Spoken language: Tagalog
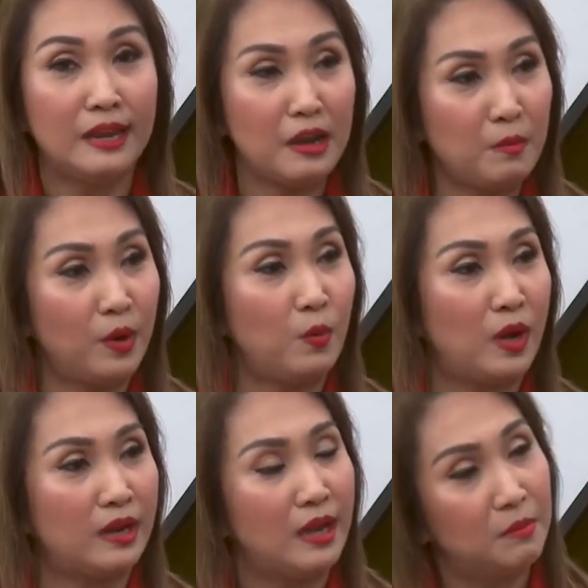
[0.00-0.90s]
Number
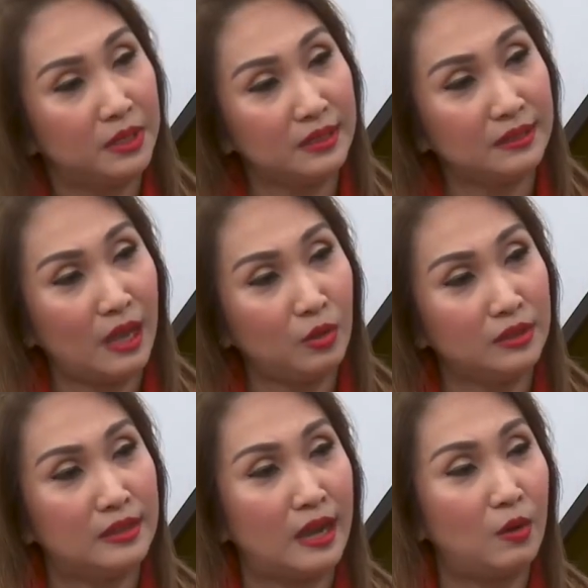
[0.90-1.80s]
one, matatakot
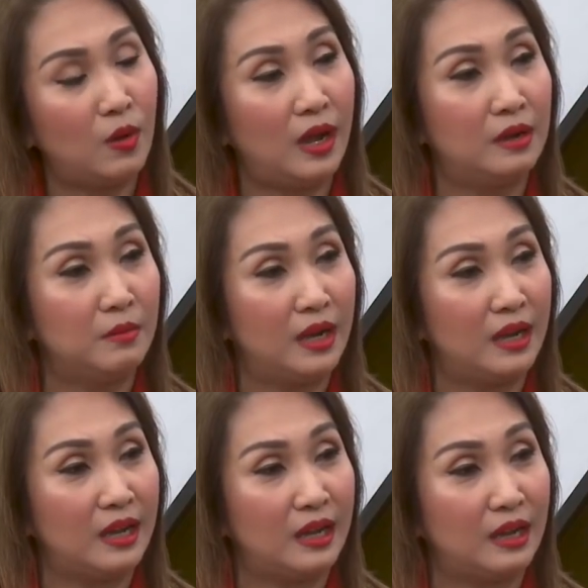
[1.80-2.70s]
daw ang
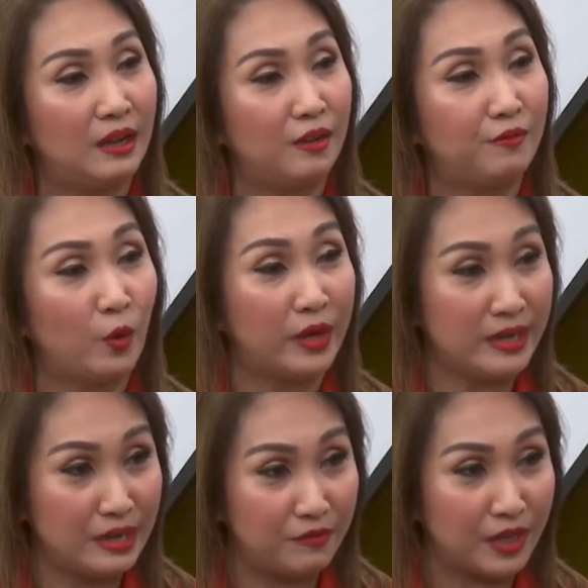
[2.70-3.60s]
mga
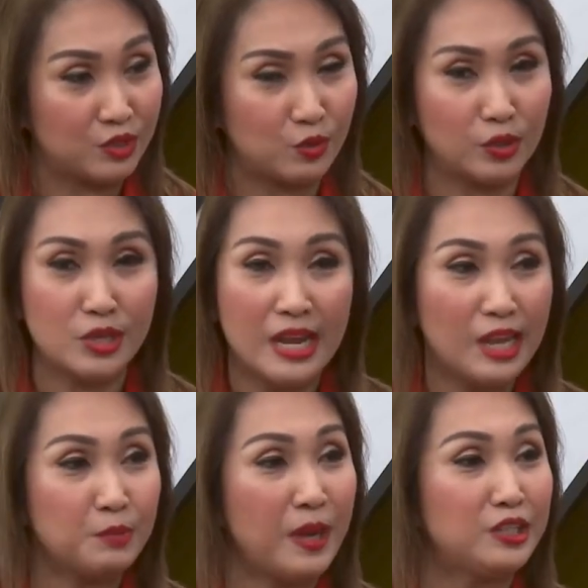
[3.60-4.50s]
foreign investors.
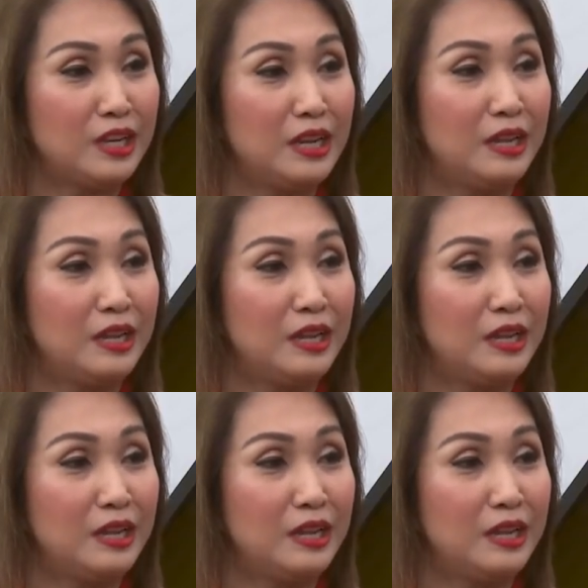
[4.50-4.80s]
Talukuhan